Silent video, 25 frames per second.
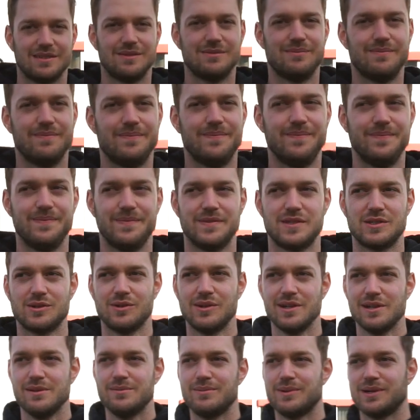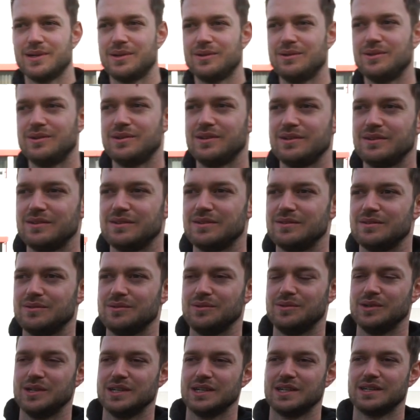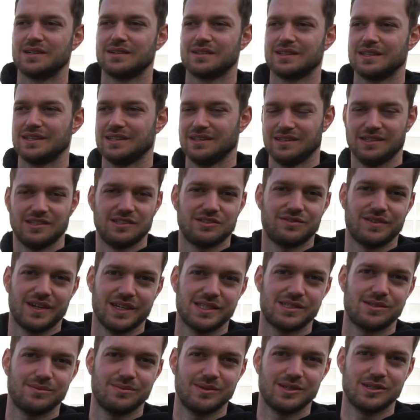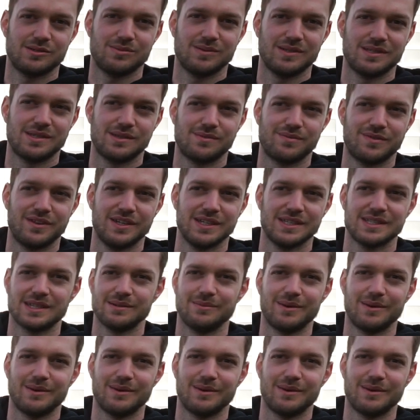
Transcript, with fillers: im Tunnelbau oder in der Schweiz zum Beispiel ist es Pflicht,